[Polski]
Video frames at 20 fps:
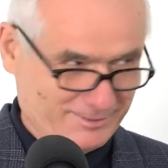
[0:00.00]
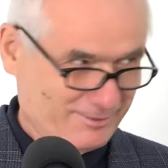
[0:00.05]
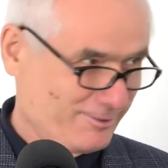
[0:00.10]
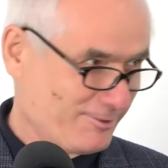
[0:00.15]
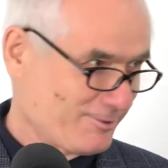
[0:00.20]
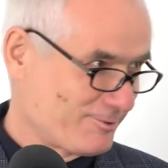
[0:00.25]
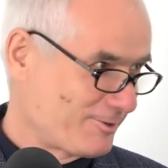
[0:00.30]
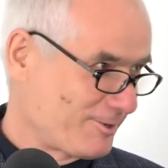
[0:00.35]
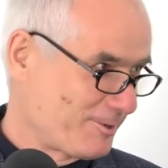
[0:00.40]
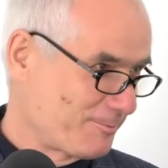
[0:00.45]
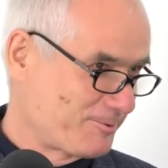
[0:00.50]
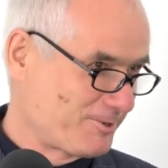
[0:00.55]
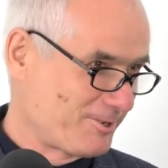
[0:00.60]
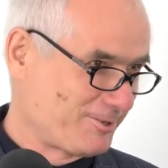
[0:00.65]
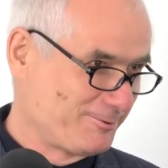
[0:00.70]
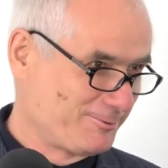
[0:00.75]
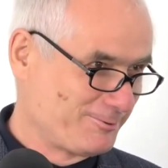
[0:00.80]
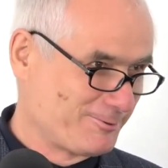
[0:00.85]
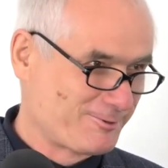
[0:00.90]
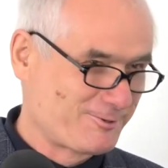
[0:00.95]
troszkę
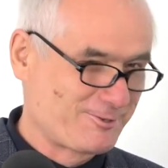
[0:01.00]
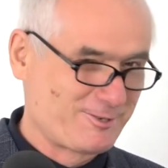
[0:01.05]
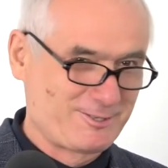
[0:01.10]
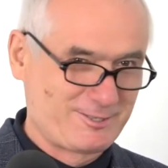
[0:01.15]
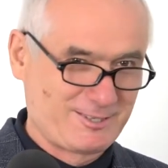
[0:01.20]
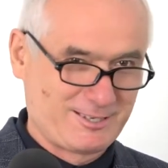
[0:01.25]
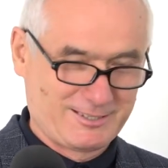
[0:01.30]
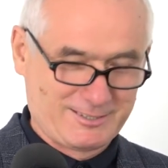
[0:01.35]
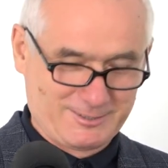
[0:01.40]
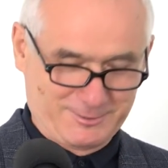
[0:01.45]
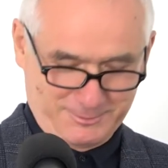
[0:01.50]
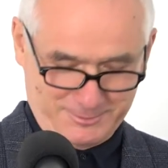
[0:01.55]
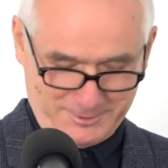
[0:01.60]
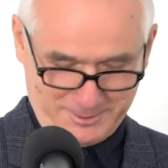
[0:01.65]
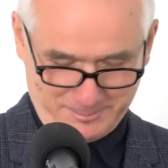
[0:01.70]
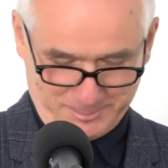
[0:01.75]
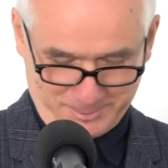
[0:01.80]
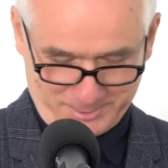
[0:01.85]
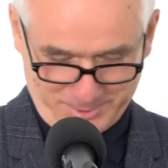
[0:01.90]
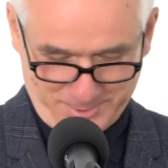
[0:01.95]
przedłużyć, ale tu
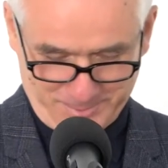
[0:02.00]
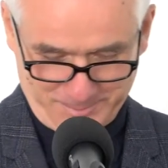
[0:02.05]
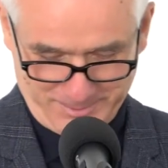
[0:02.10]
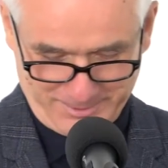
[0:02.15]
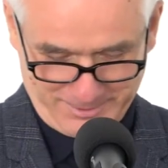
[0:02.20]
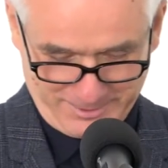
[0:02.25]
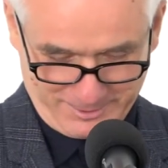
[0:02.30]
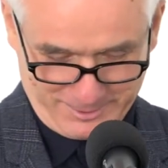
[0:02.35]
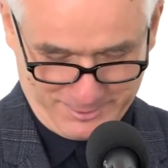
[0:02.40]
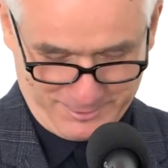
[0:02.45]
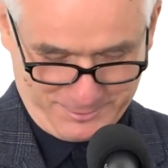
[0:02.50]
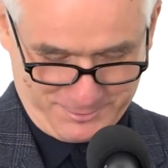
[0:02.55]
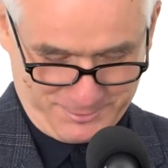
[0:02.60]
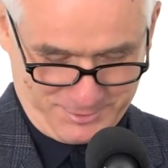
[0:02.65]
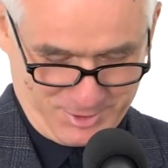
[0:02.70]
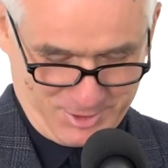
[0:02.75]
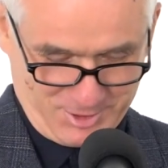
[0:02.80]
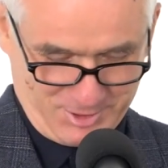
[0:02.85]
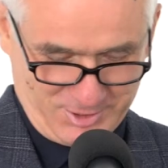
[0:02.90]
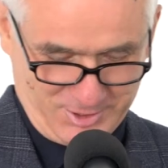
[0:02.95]
nie możemy tego
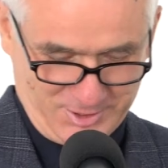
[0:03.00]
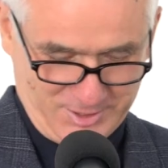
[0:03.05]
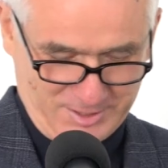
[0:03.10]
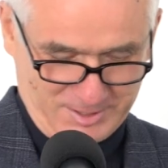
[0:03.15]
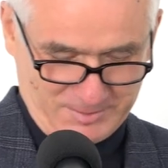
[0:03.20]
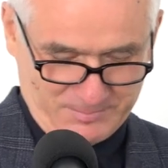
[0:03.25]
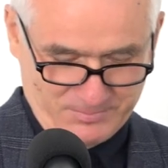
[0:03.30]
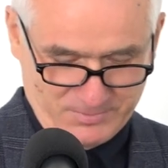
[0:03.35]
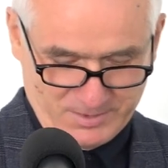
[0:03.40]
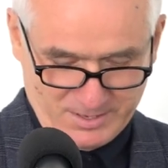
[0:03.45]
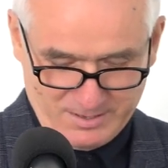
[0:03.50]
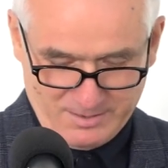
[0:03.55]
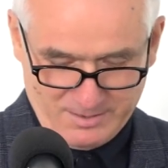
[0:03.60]
uczynić.